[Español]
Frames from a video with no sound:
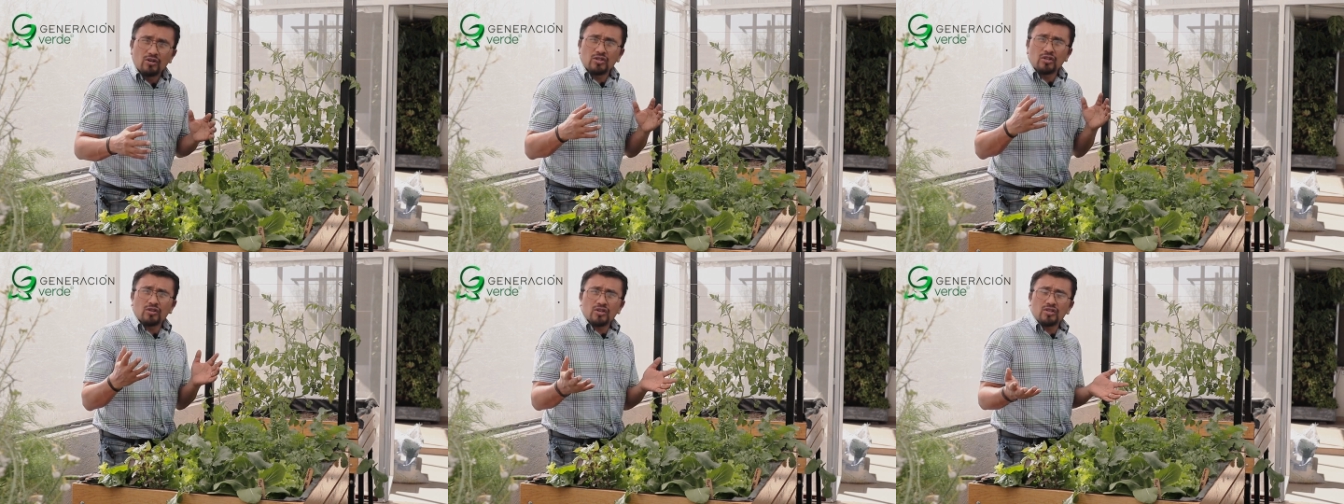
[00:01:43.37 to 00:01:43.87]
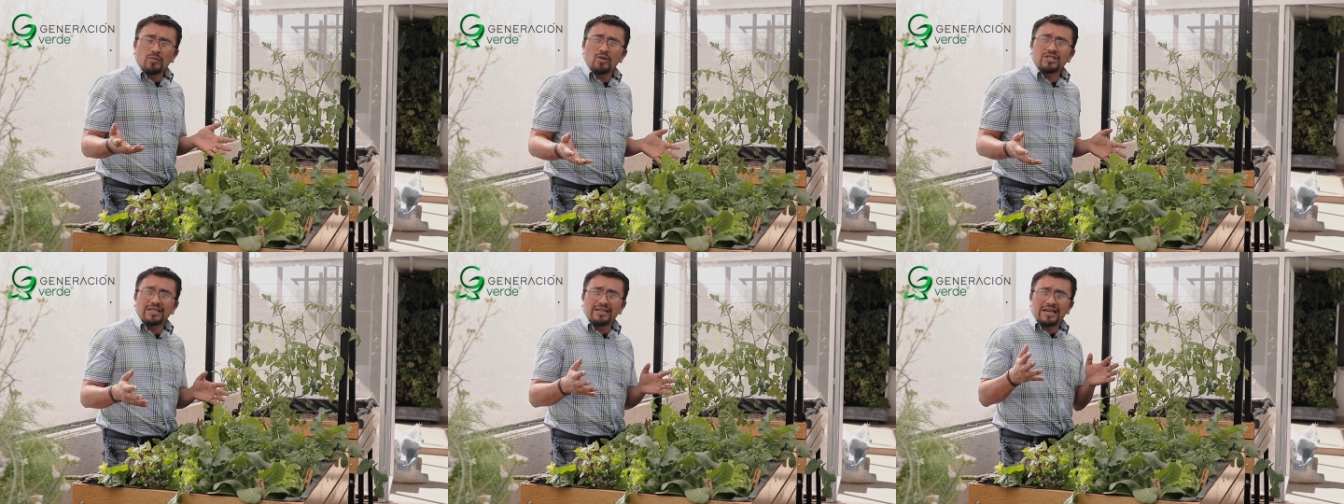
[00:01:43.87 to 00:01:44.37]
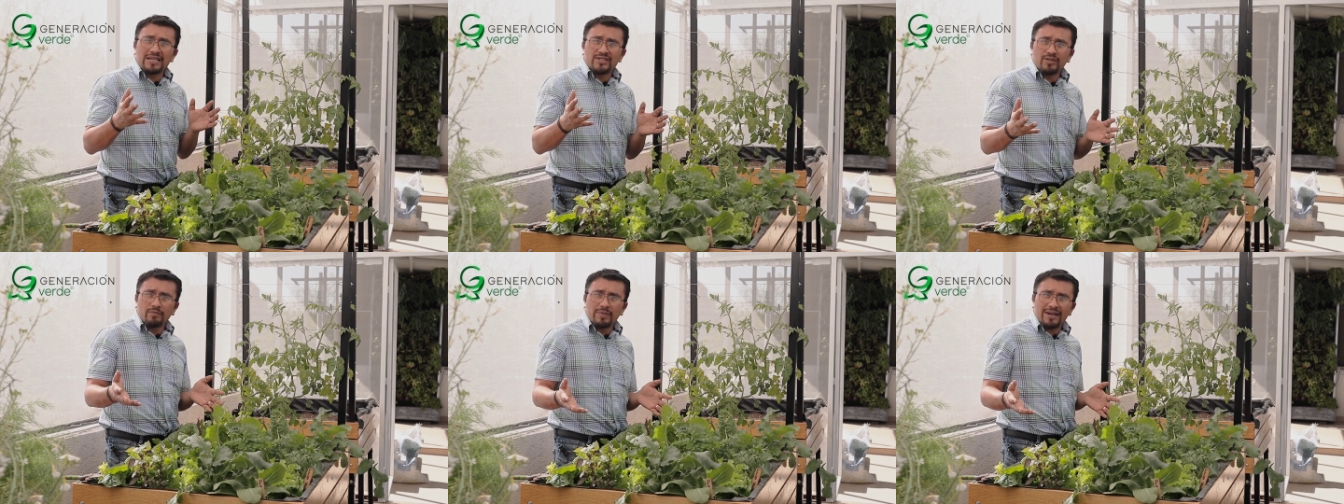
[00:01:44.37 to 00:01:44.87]
Nosotros somos
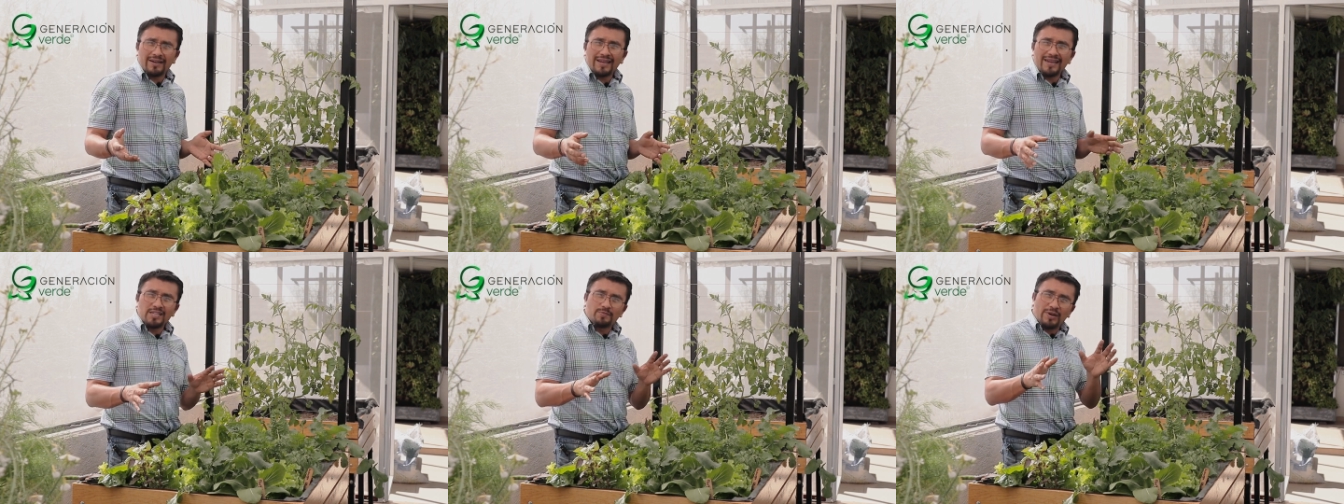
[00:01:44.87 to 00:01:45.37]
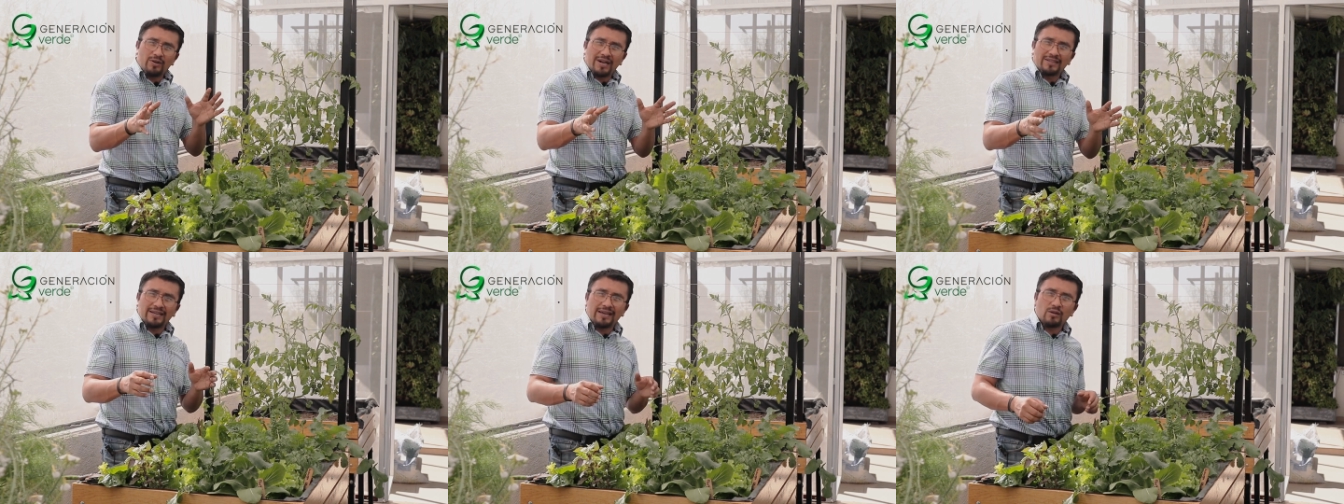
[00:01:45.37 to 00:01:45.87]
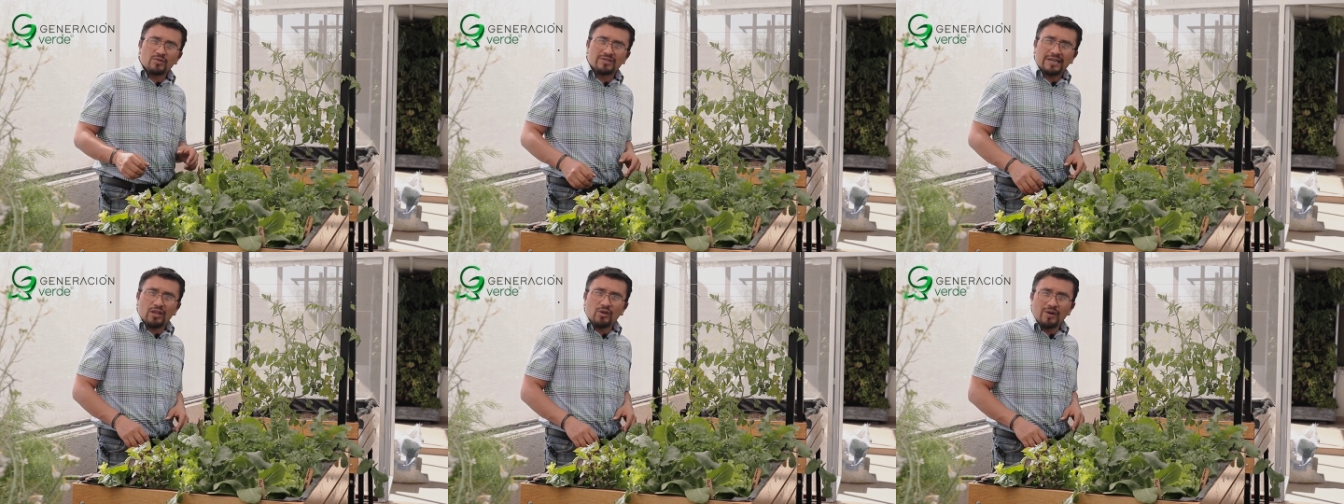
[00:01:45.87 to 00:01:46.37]
Generación Verde y espero que te haya
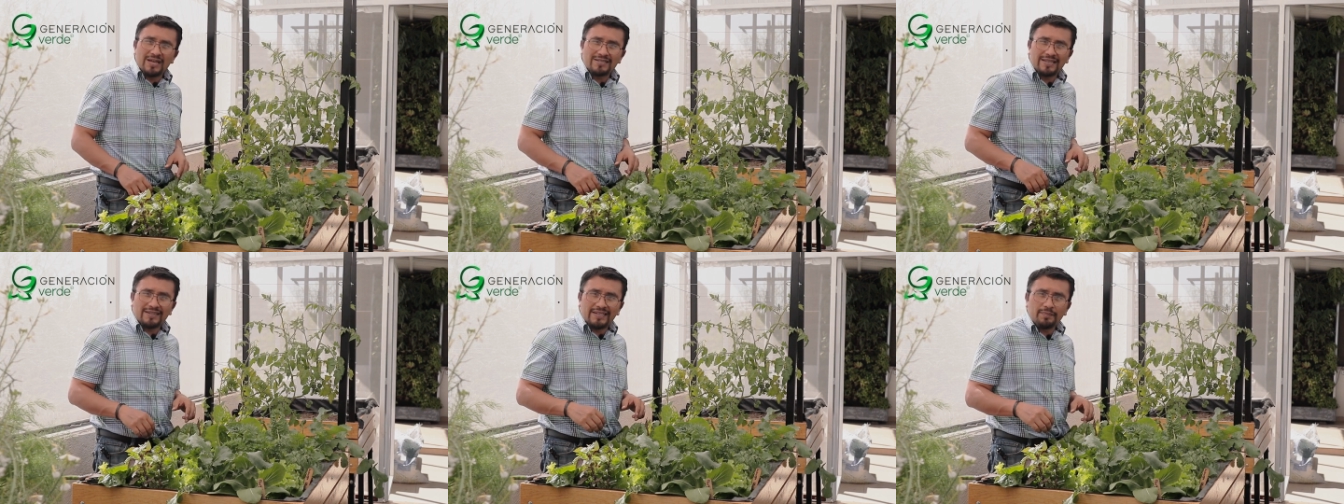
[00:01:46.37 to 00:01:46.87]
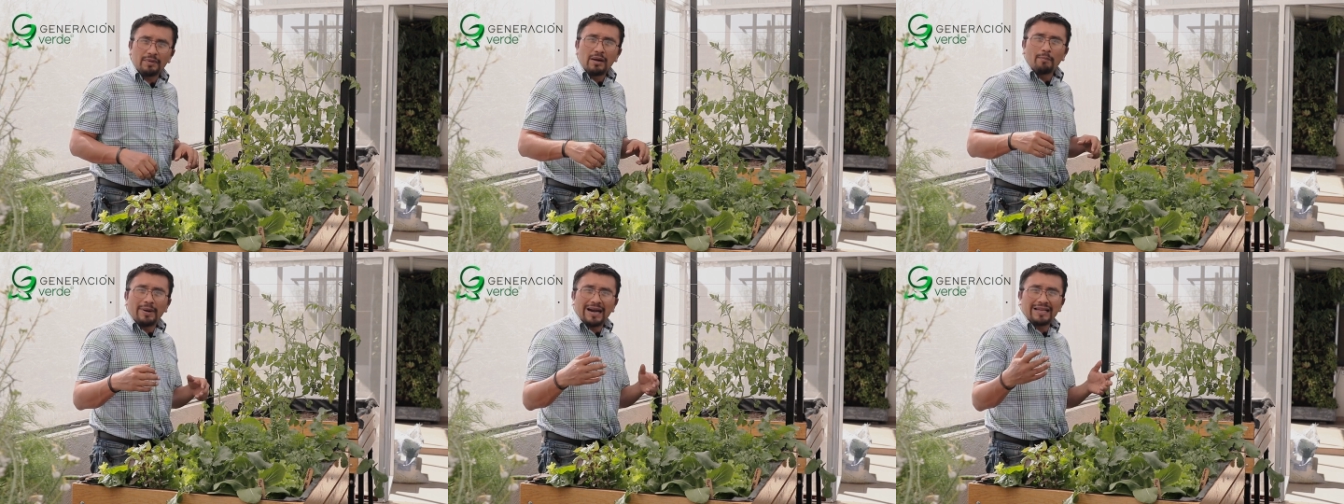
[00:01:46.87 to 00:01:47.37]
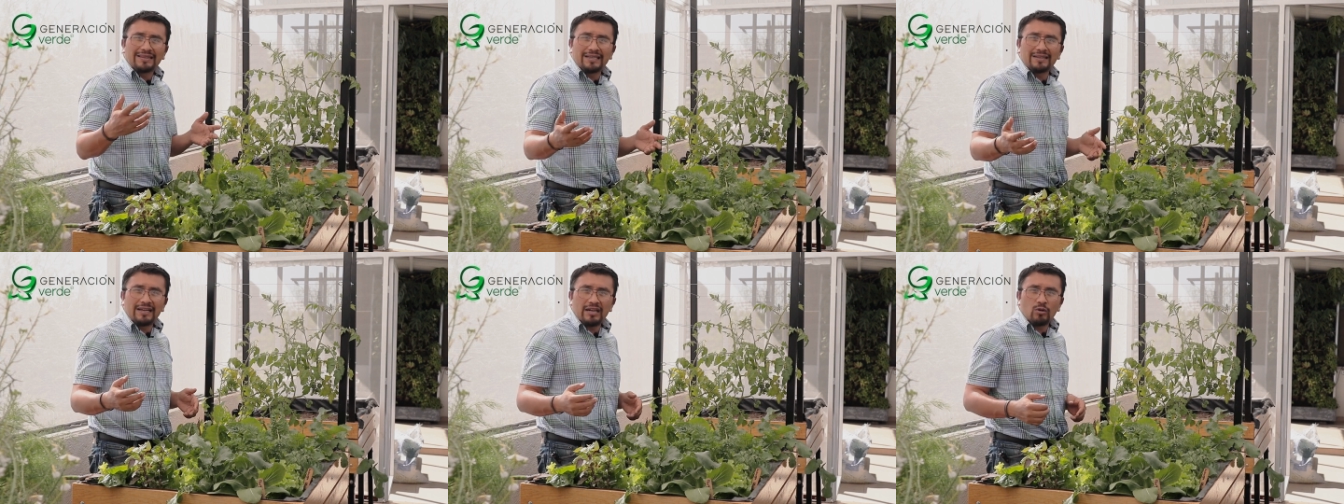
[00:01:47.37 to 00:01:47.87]
gustado este tip para
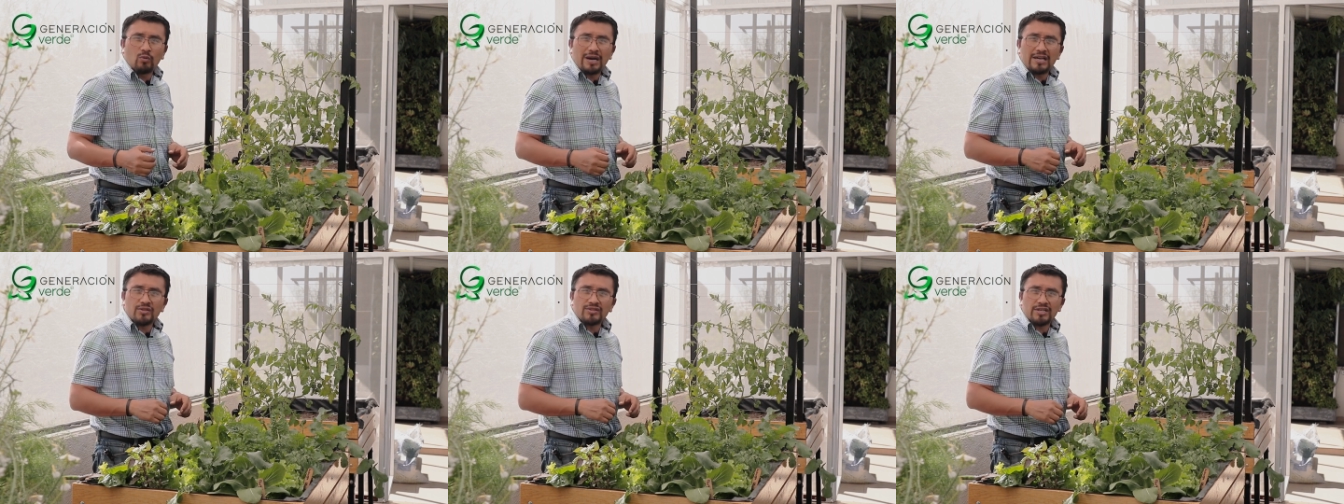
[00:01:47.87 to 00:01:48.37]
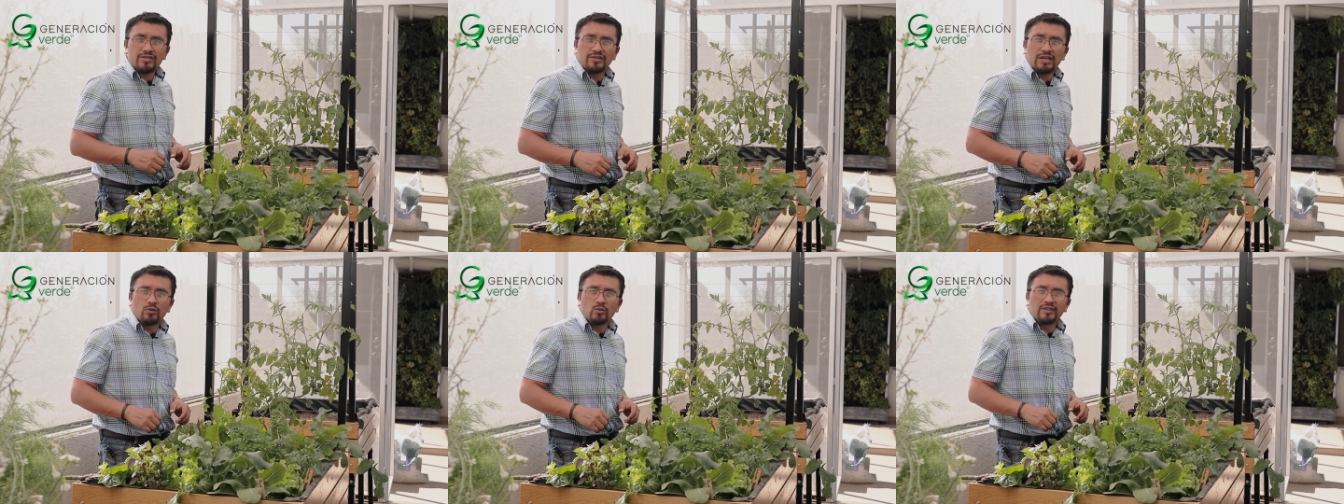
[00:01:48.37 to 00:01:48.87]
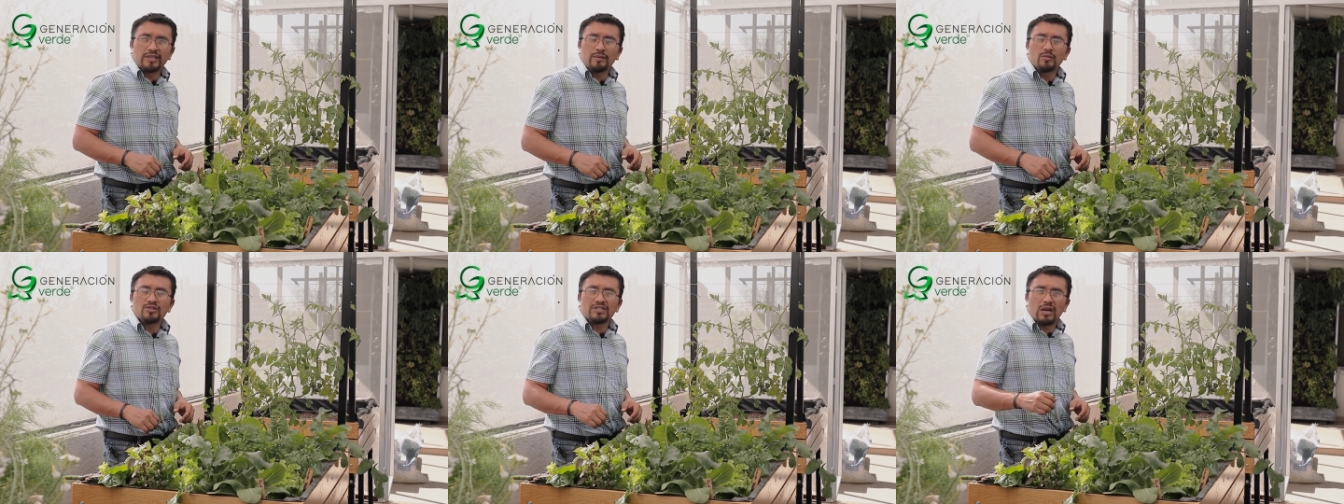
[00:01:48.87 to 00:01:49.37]
tener una asociación de
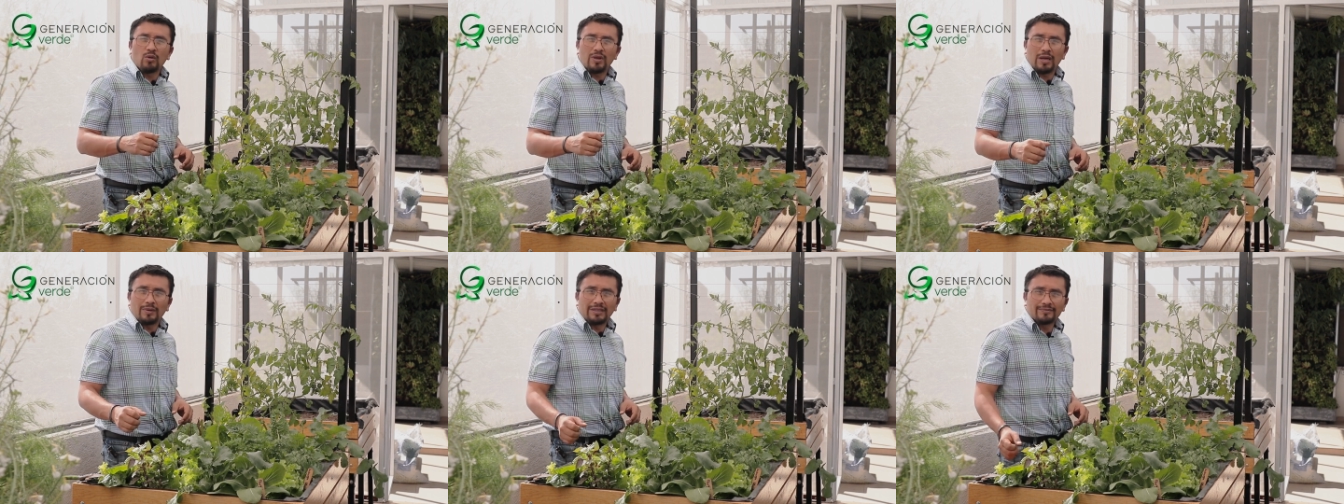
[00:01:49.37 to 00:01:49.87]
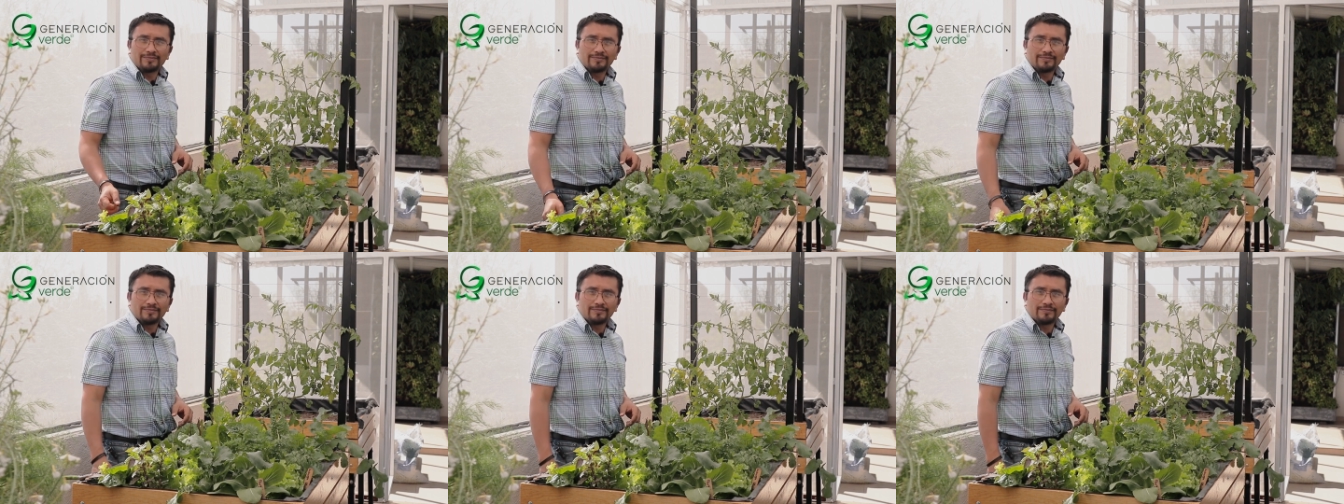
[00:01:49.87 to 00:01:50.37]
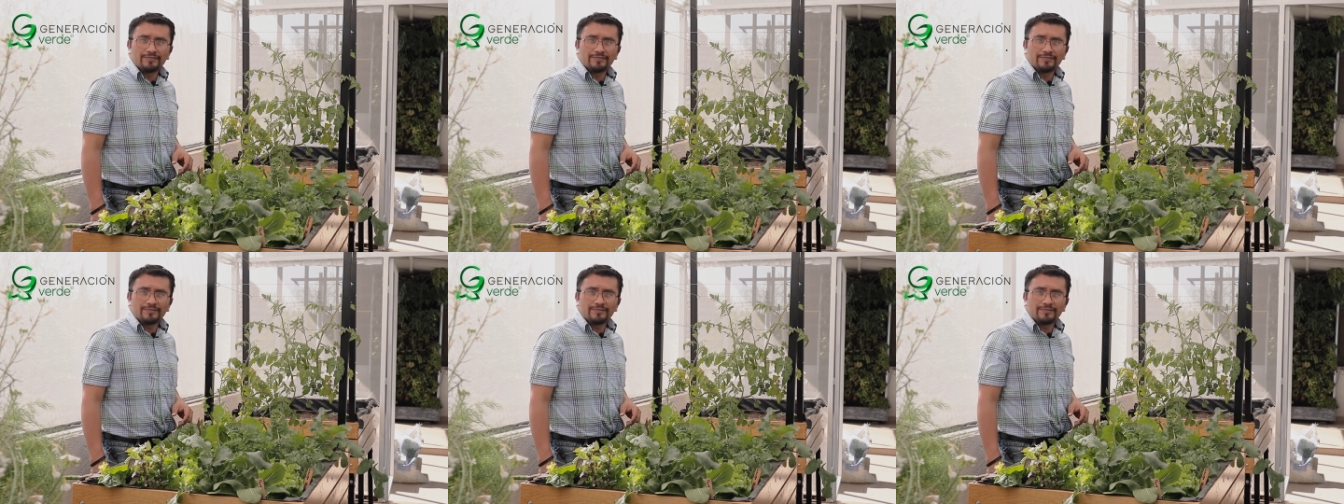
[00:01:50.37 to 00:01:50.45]
cultivo saludable.